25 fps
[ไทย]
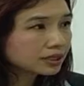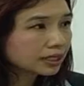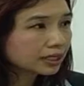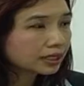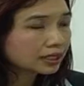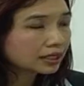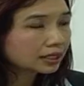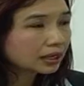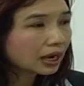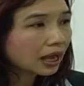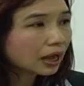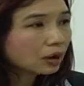สิ่ง
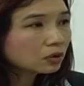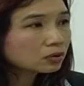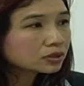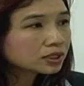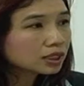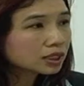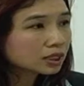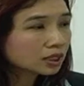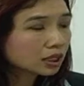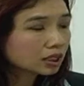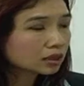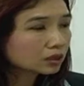เล้า
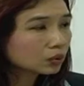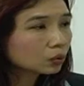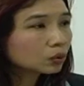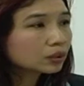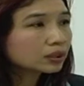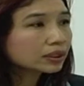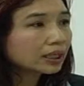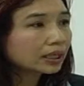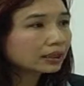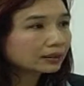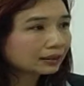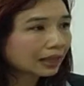สิ่งกระตุ้น
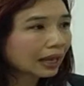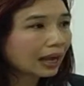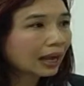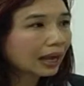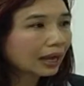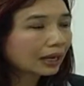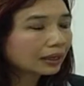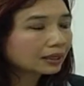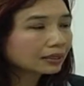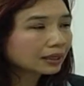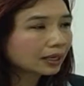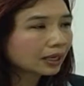ต่า
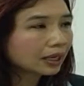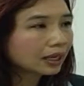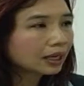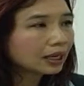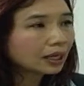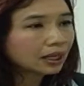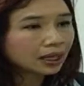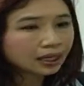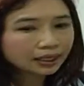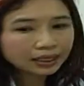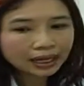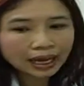งๆนะคะ
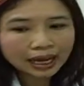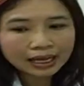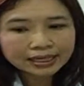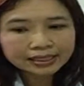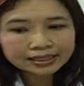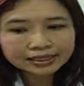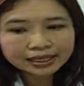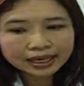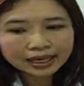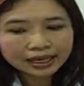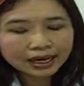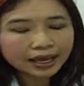การ
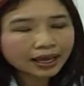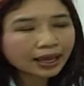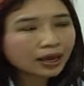จะ